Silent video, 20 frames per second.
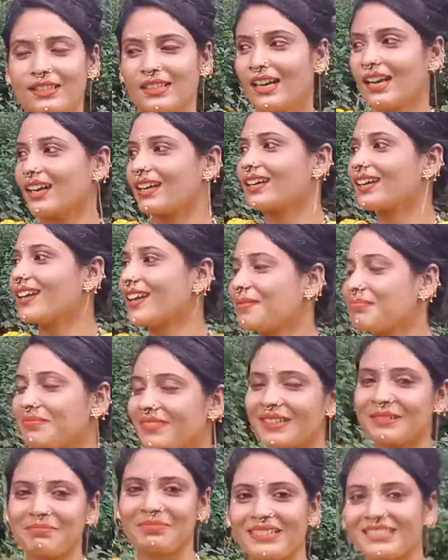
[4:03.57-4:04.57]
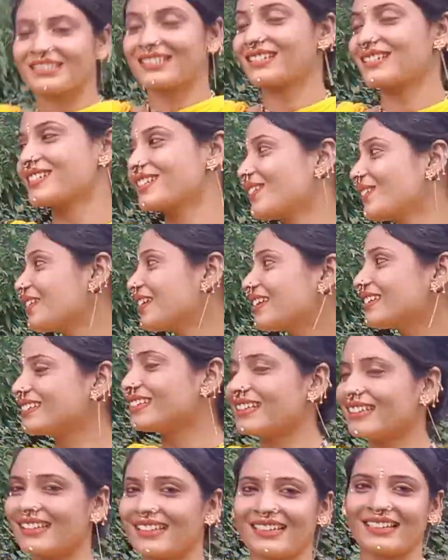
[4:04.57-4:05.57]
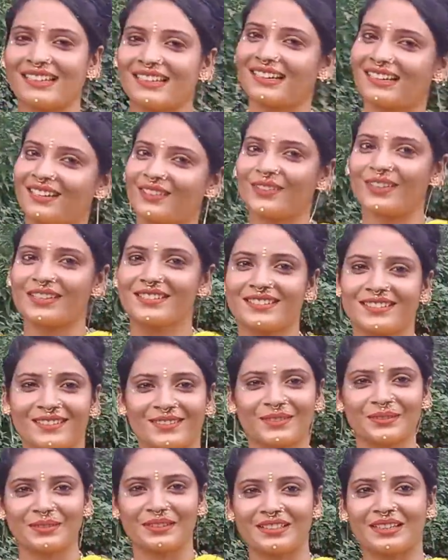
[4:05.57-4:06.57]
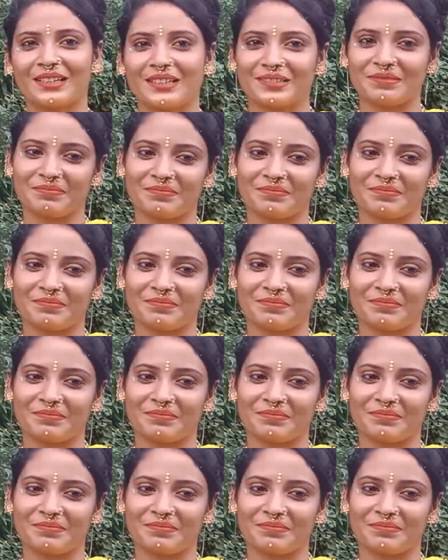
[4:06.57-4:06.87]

থাকে আপনার বিশ্বাস না হলে এই যে এলাকা আছে দুইটা